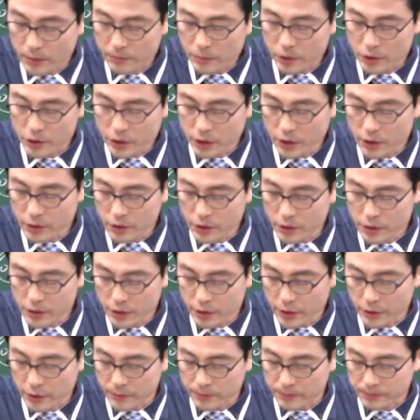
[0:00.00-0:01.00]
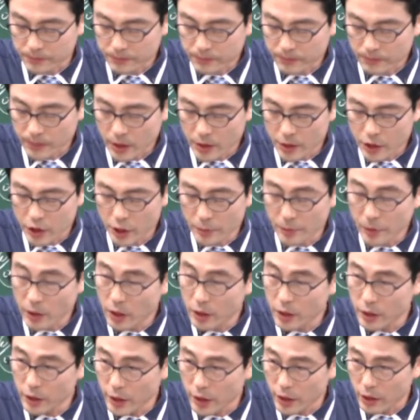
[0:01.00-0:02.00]
며칠 있어 있어요.
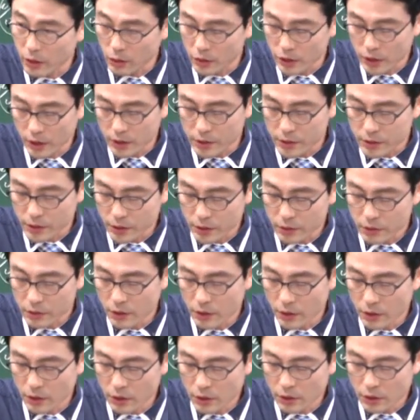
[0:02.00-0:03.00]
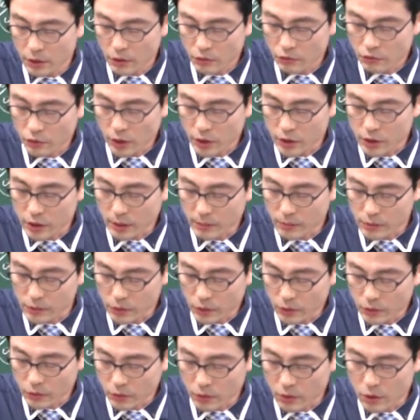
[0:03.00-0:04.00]
10일 이내 어디 가서요? 주된
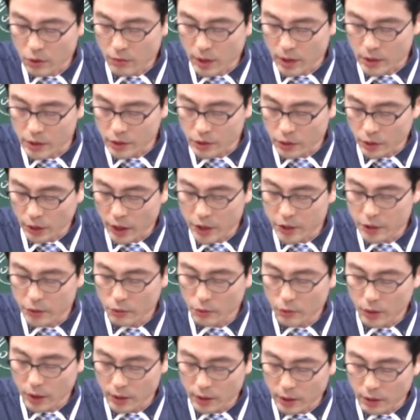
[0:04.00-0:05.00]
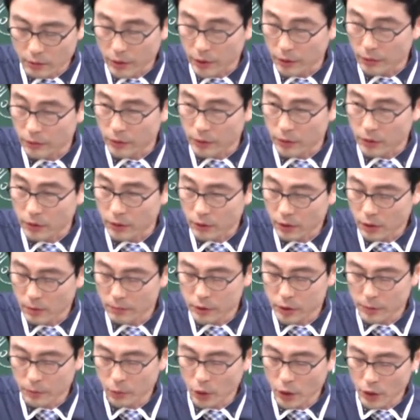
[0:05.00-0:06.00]
사무소 등록관청에 신고한다고 그랬고요.
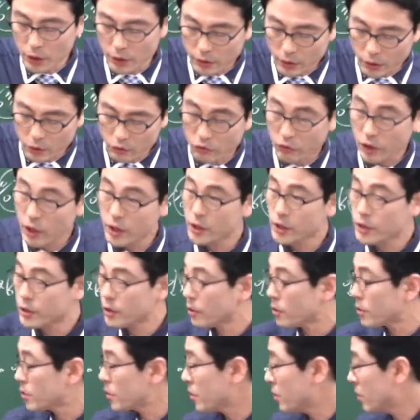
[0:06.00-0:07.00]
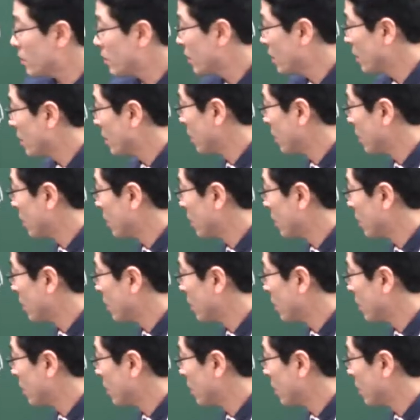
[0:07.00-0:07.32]
그럼 이제 포인트는 두 가지죠. 그죠?